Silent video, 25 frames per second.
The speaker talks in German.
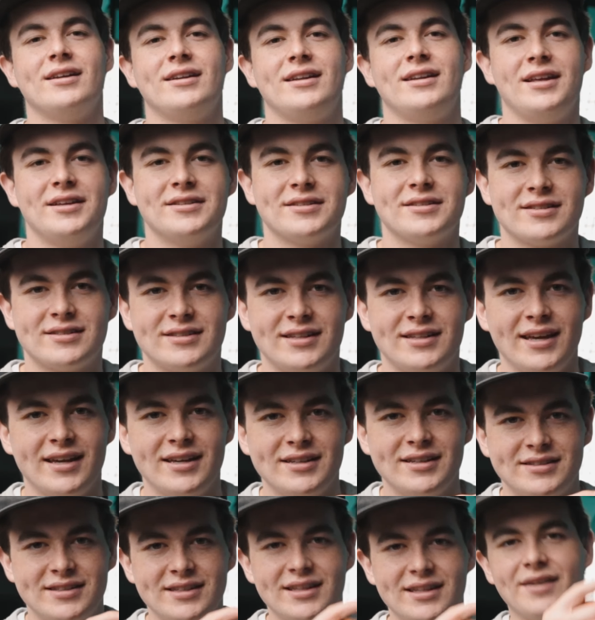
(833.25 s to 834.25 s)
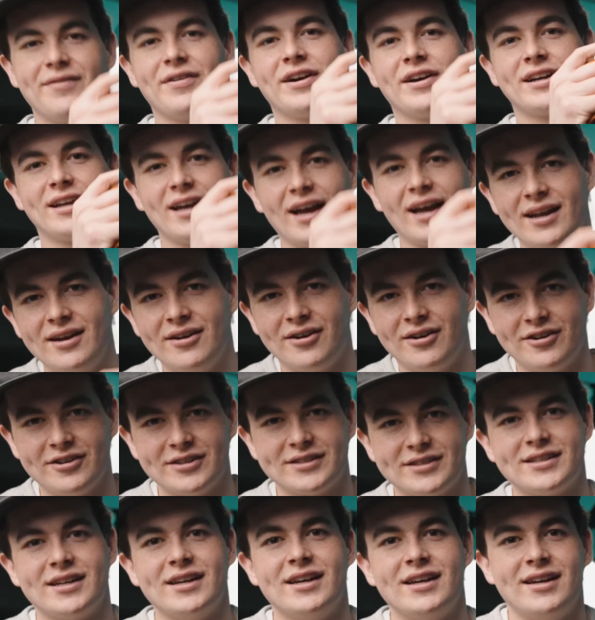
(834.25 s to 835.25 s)
dieses Ding sieht einfach geil
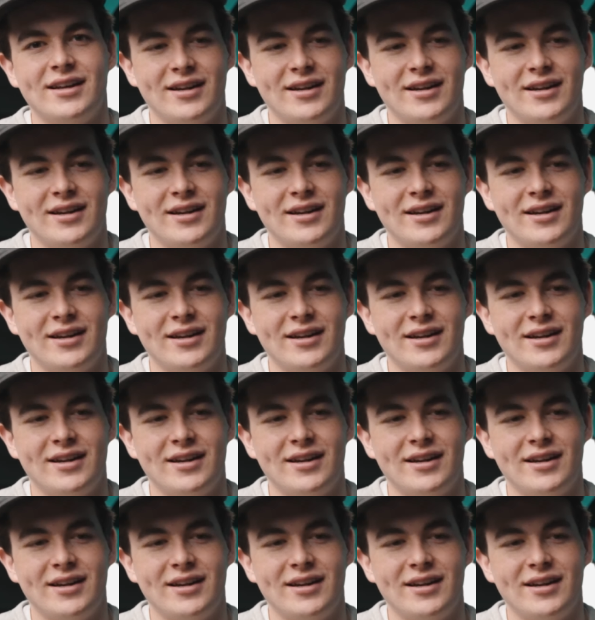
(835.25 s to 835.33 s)
aus,